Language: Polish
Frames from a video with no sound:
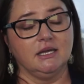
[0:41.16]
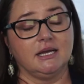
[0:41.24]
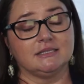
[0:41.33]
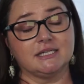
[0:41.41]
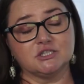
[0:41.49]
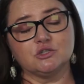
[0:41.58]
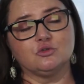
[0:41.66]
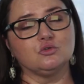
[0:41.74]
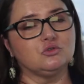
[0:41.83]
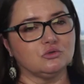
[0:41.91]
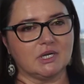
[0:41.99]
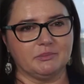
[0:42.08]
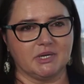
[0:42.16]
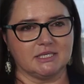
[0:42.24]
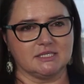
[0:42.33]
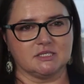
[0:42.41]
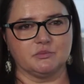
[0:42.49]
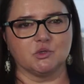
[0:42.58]
a także kultura
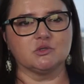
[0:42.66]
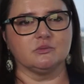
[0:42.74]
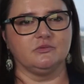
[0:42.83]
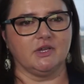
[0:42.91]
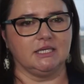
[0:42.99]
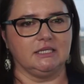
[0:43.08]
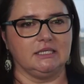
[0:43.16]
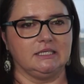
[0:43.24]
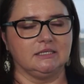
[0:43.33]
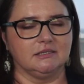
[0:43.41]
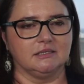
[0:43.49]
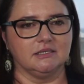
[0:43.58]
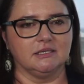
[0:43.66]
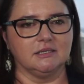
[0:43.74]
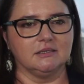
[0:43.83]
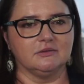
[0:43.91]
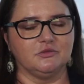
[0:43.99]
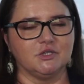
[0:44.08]
pracy, sposób w jaki e,
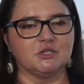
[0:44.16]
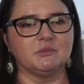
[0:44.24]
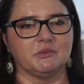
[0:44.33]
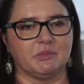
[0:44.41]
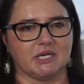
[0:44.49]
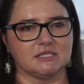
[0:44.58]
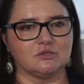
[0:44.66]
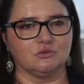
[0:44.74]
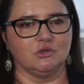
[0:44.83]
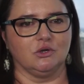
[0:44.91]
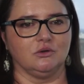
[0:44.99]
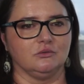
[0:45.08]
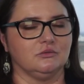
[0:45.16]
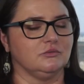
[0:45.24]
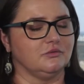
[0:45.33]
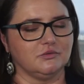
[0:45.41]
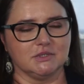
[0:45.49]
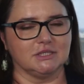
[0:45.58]
firmy pracują
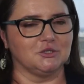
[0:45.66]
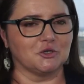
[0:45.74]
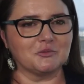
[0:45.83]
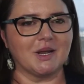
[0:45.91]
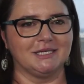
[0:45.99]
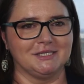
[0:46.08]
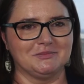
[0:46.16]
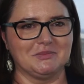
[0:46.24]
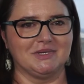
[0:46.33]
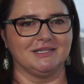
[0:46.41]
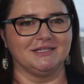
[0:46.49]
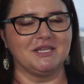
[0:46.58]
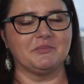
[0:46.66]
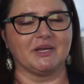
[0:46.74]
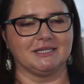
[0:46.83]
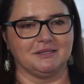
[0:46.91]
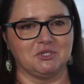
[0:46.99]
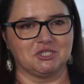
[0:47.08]
w normalnym, e,
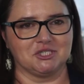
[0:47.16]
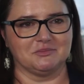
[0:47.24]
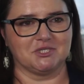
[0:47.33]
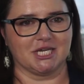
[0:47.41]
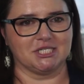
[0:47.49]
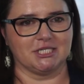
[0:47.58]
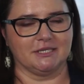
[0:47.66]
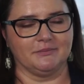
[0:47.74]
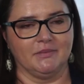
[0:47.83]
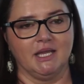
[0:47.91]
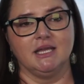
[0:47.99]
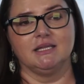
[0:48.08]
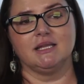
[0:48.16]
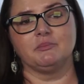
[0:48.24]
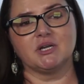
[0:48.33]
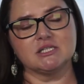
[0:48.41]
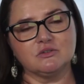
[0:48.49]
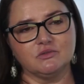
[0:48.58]
niepandemicznym czasie. Dla
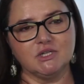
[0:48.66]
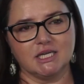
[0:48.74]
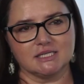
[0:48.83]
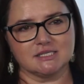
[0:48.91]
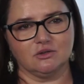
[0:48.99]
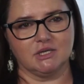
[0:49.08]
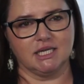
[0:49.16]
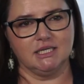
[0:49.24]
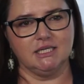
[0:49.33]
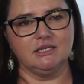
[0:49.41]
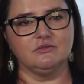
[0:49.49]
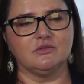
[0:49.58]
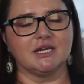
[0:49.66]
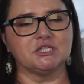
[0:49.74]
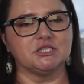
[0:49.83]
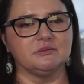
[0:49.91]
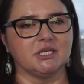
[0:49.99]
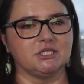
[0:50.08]
pracownika z kolei
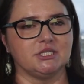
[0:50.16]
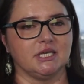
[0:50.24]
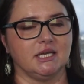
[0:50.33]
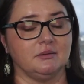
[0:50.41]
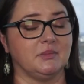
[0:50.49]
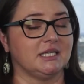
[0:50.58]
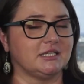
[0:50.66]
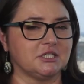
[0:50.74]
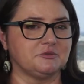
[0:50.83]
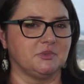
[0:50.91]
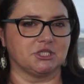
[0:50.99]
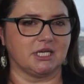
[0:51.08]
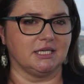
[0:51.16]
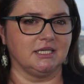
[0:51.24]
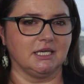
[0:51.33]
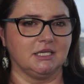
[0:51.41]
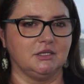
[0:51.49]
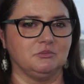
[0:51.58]
ważny będzie metraż
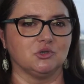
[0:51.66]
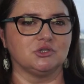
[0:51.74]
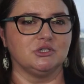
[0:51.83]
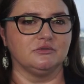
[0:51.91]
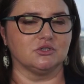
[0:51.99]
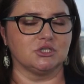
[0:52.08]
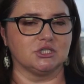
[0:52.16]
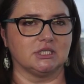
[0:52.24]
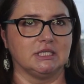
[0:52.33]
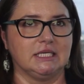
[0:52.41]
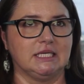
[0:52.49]
mieszkania i możliwość